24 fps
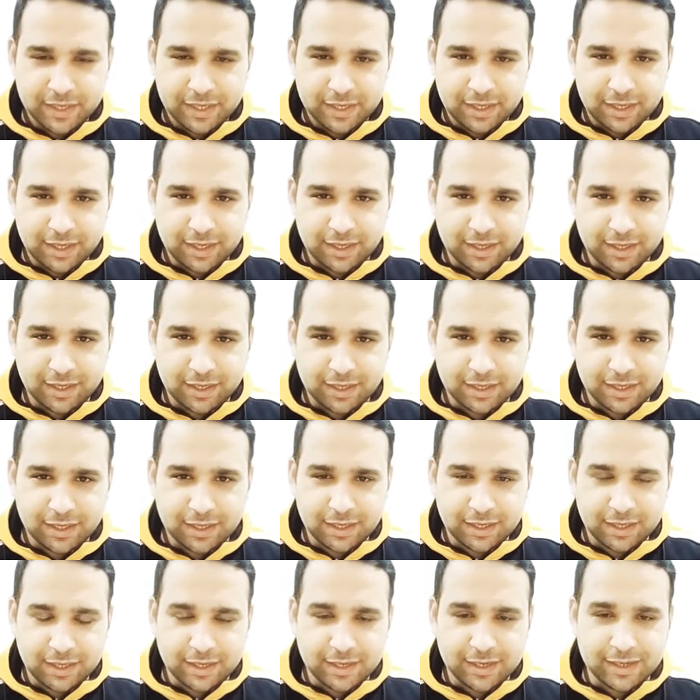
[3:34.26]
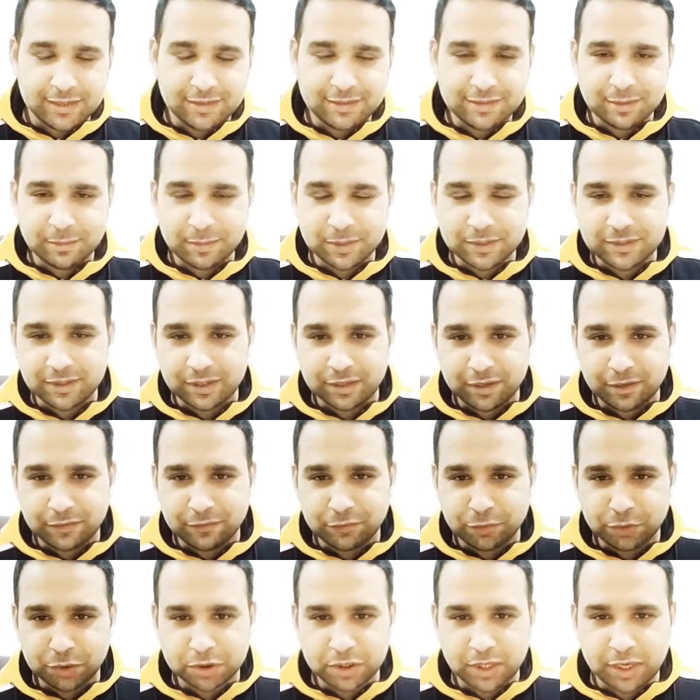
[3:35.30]
إيه، اللي انت ما
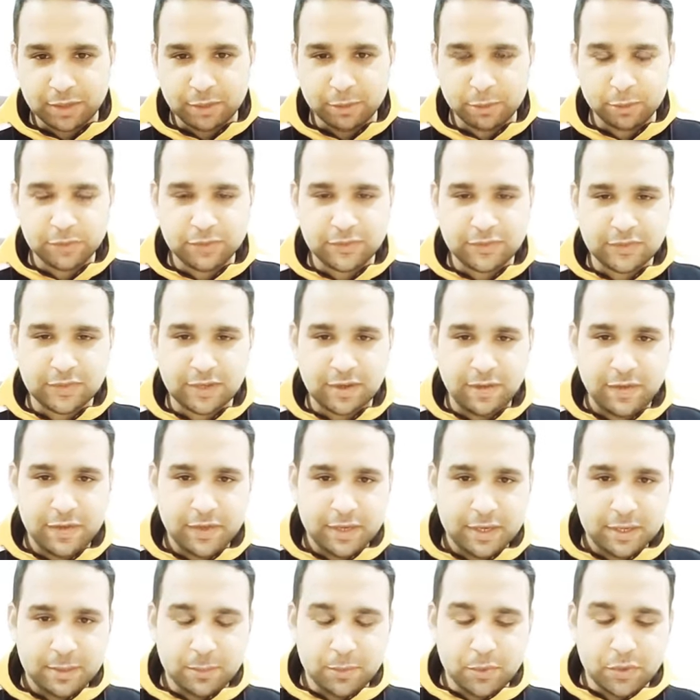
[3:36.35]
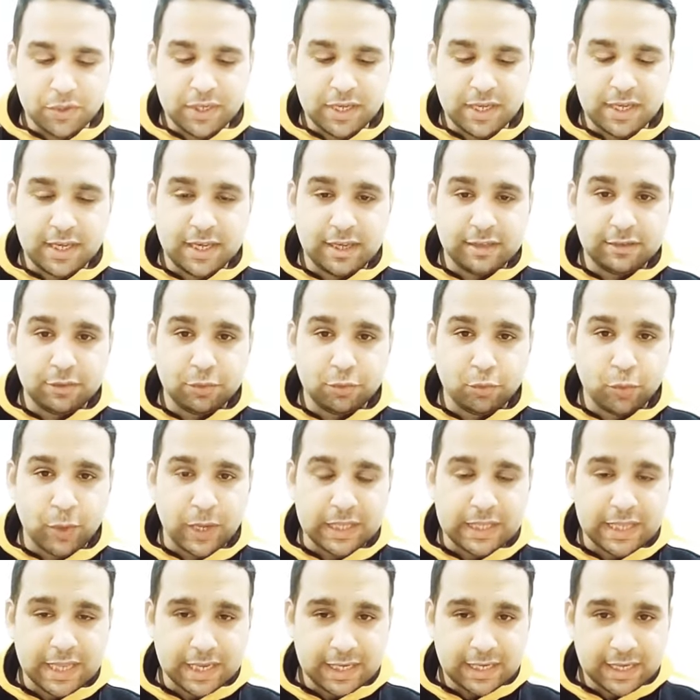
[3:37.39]
تعرفوش عن انثى برج الجدي
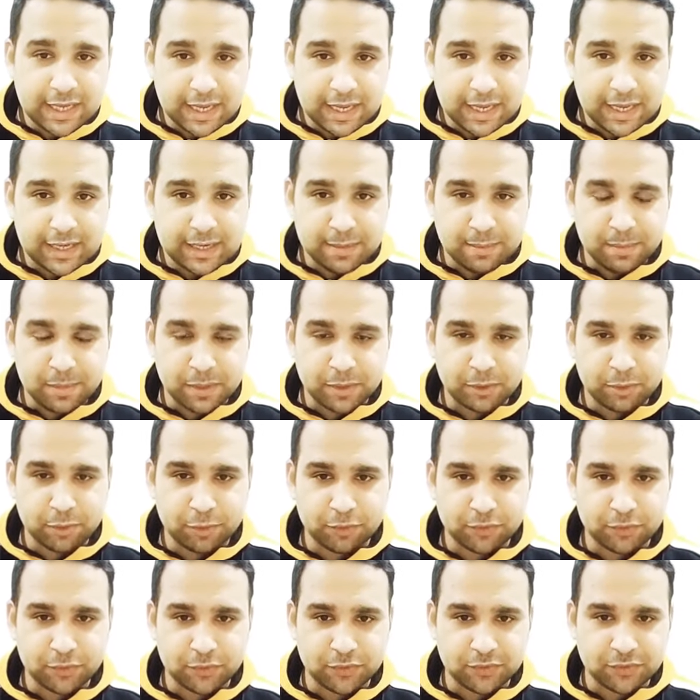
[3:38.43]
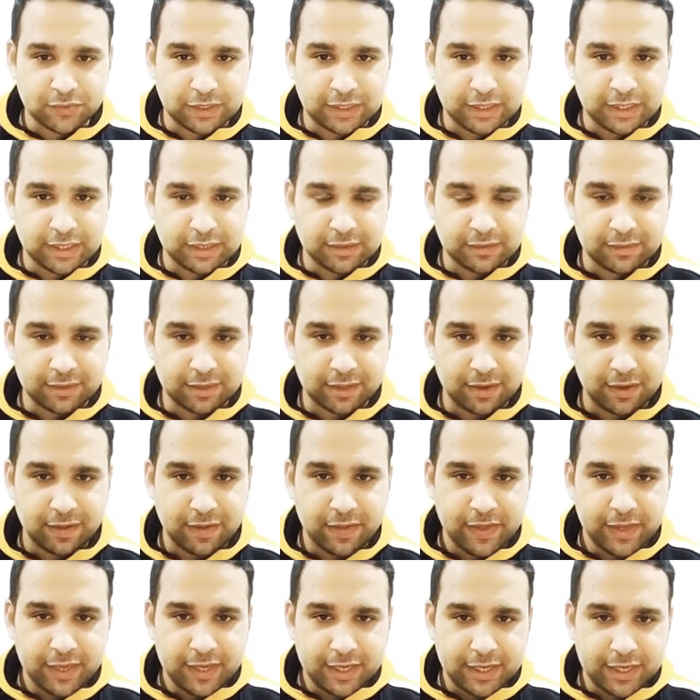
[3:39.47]
وده جانب من خصوصياتها
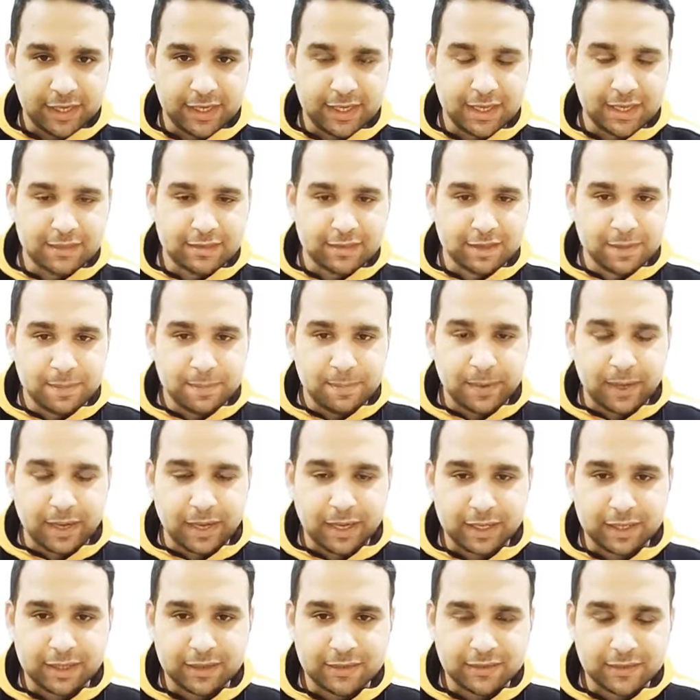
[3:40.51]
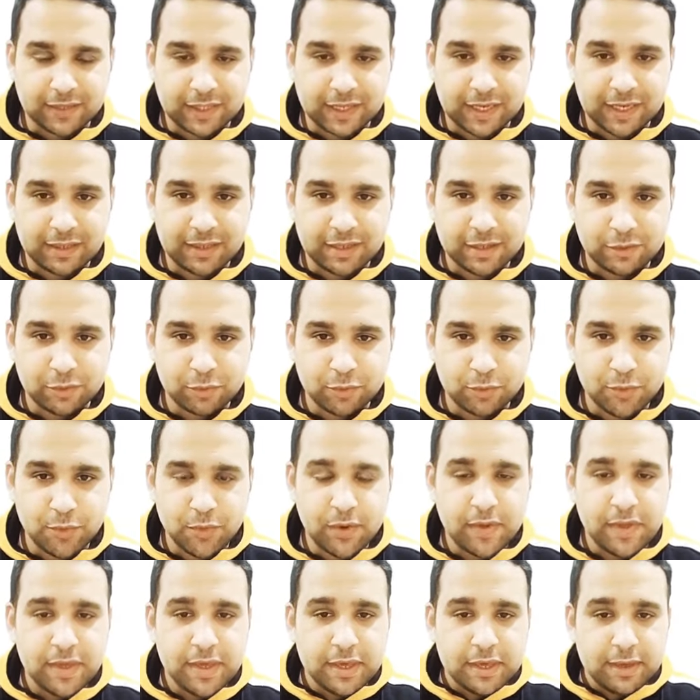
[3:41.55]
ان هي تحب حاجه زي كده
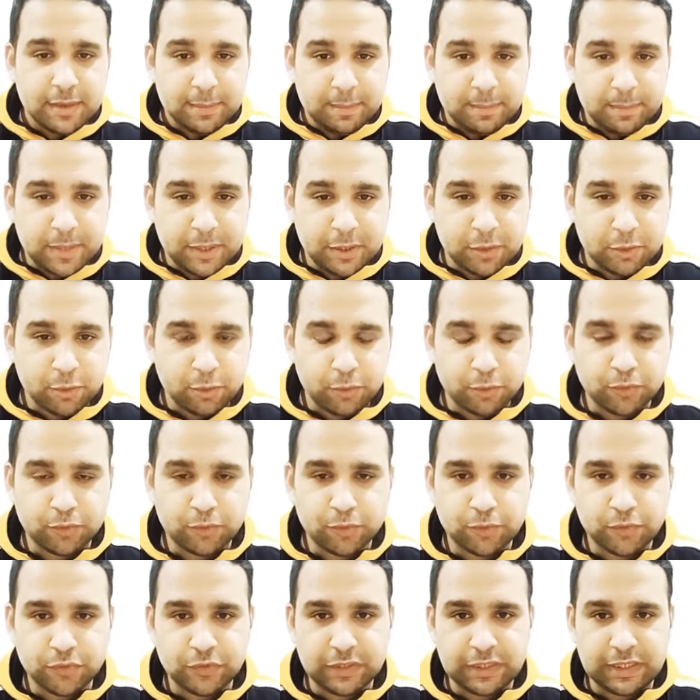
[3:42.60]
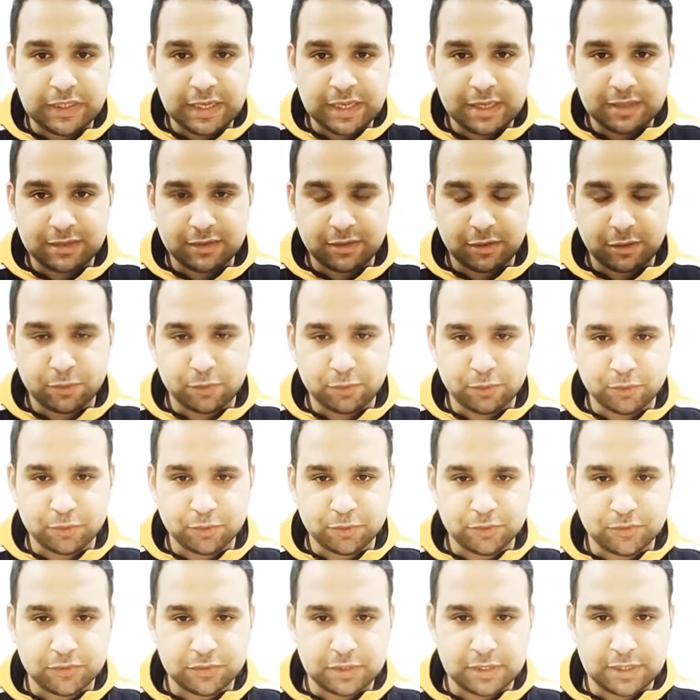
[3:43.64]
تكون من خصوصيات
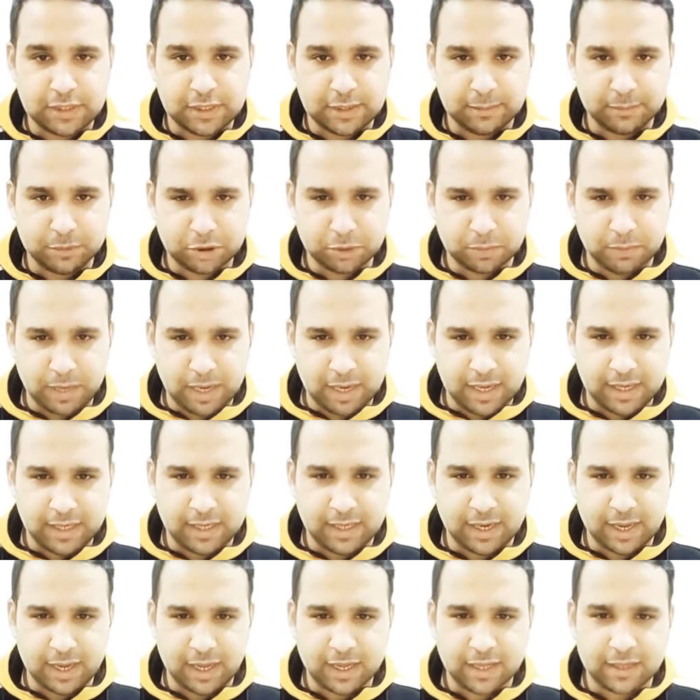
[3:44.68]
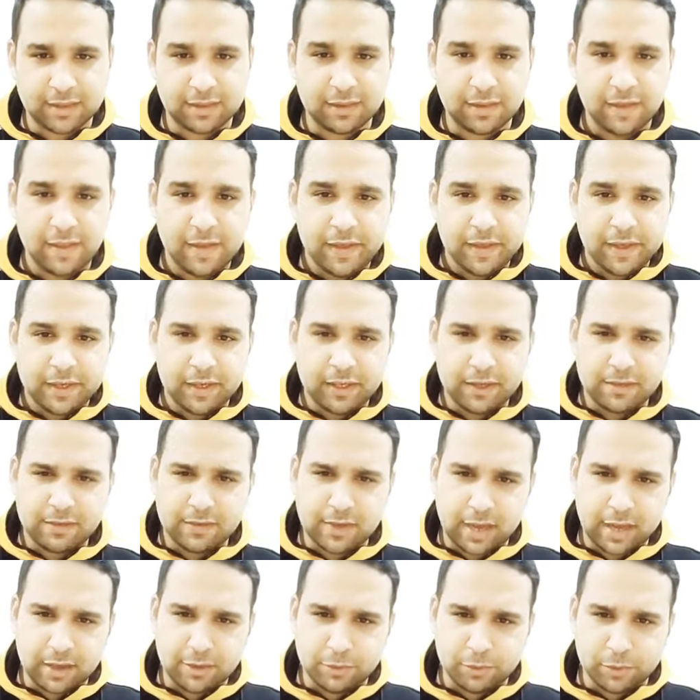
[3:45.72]
الخصوصيه مش مع اي حد
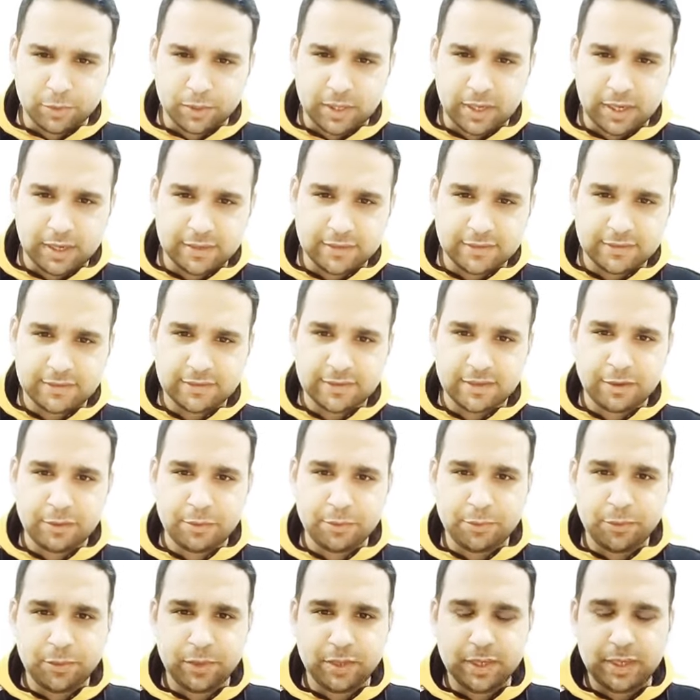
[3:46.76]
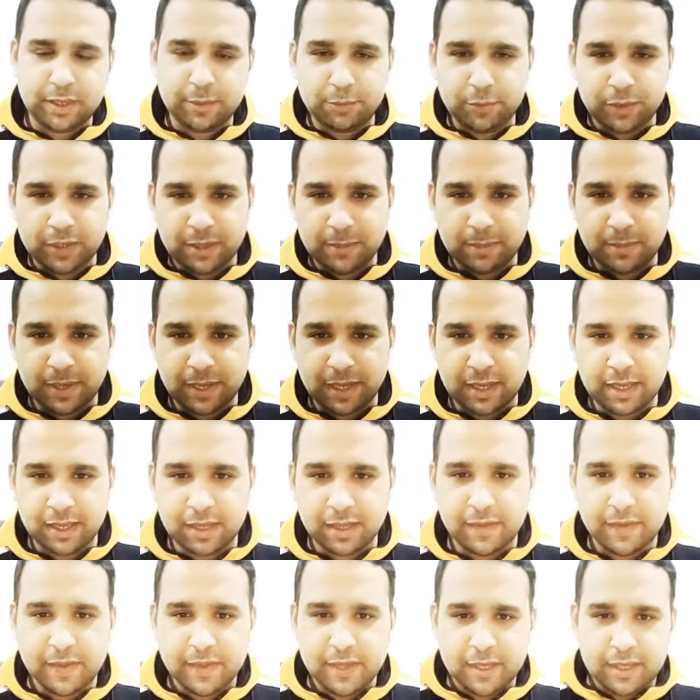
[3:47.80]
نضحك ونهزر
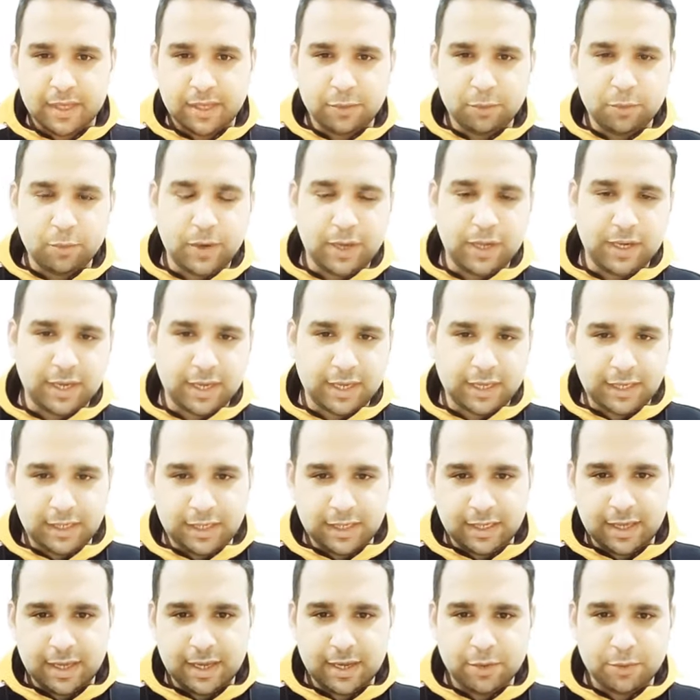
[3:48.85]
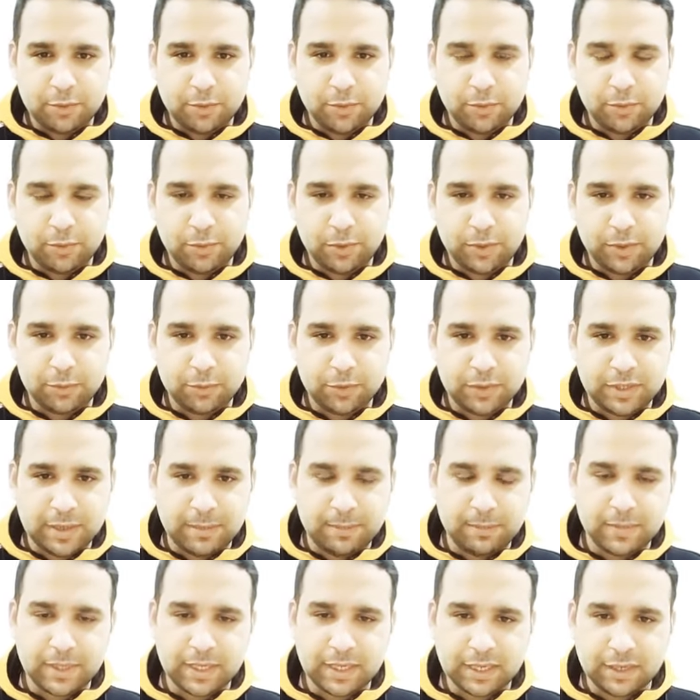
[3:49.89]
ونبقى ورقيقه
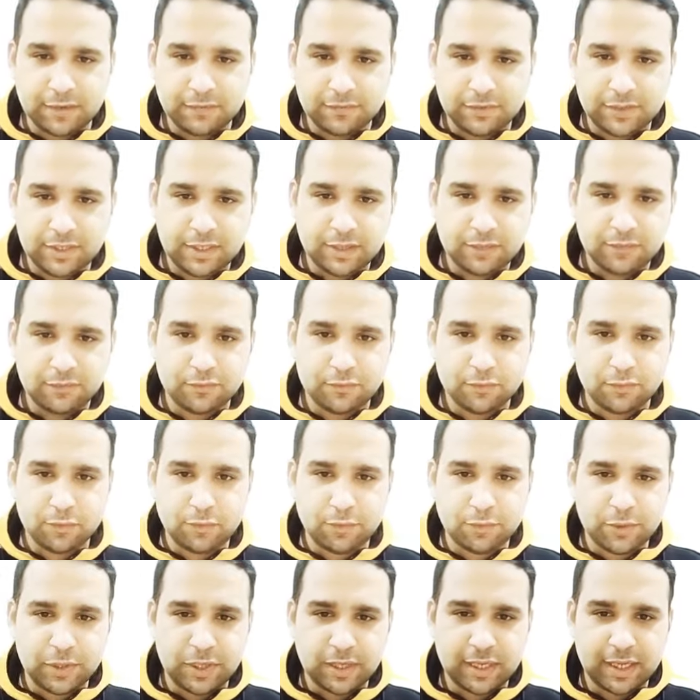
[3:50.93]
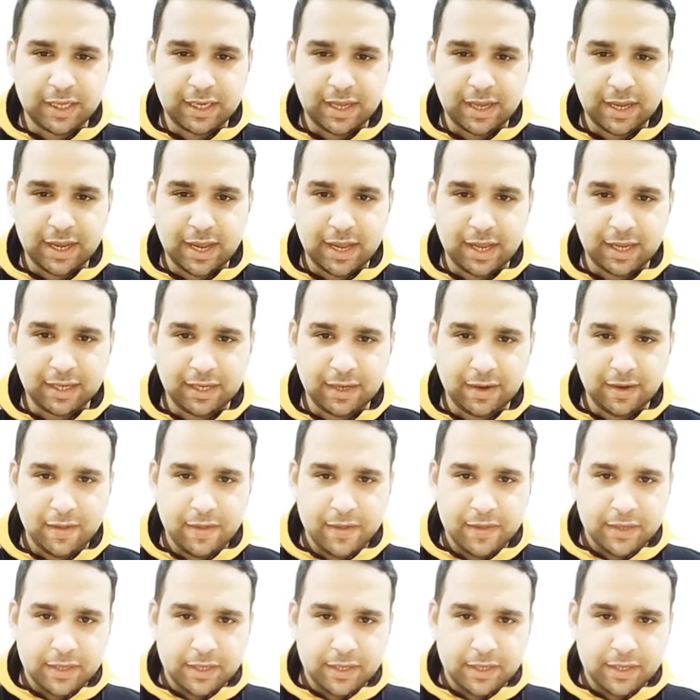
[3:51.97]
ودم خفيف وان انا يعني